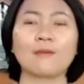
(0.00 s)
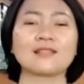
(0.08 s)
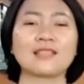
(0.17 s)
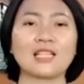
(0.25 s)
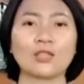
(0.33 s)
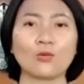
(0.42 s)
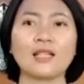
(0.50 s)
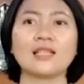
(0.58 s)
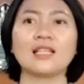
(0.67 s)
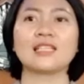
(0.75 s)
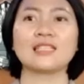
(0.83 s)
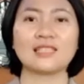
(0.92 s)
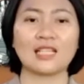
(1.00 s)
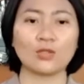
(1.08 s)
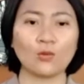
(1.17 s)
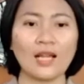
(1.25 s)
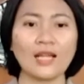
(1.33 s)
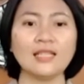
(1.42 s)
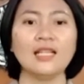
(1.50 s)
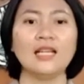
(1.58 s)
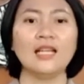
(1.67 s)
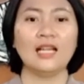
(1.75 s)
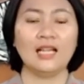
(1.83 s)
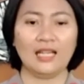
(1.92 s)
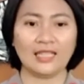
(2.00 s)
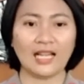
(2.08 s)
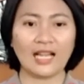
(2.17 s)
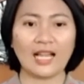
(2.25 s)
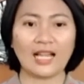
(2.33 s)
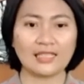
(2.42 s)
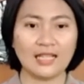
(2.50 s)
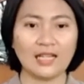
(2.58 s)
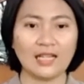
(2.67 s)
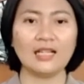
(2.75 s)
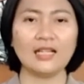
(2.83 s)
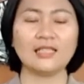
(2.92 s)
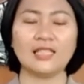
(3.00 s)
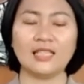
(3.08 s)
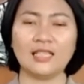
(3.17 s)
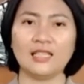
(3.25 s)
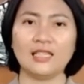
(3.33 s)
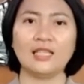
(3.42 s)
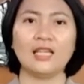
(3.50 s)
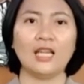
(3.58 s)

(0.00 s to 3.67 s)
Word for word: persatuan dan kesatuan yang ada di